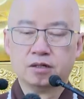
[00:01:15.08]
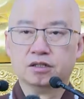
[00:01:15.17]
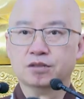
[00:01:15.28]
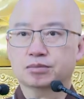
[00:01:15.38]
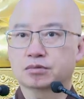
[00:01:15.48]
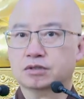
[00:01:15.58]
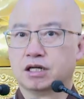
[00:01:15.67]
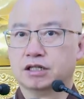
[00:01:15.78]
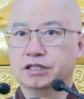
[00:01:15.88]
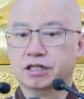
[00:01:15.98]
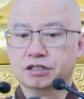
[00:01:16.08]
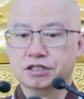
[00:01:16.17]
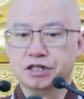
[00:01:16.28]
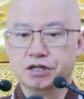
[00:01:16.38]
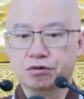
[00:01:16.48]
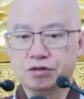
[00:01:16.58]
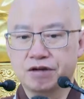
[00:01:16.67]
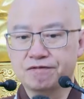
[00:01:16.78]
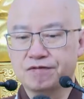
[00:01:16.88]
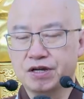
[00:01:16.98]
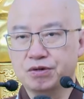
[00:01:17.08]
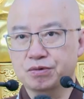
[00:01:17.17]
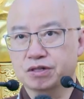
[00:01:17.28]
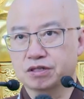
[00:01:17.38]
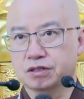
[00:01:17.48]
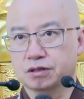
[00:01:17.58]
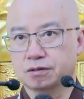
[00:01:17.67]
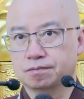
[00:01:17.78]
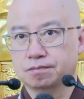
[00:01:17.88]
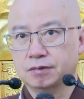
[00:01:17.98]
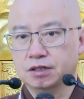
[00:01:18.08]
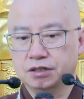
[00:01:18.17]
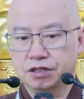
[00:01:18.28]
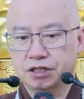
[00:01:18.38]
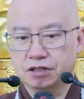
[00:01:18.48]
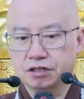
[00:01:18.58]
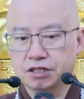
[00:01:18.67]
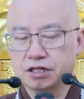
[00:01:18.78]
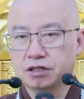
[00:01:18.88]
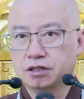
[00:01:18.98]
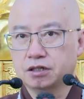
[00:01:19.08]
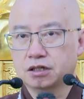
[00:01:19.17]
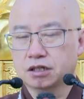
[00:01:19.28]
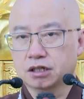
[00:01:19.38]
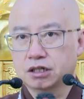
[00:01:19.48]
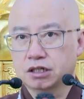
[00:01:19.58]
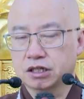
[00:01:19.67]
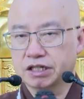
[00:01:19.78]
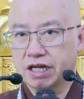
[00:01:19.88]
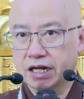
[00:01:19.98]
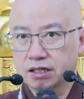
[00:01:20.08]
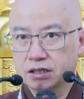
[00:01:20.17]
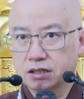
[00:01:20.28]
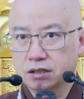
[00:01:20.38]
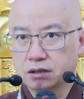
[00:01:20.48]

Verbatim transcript: 当菩萨听到这些流言蜚语的时候，听到这些恶言、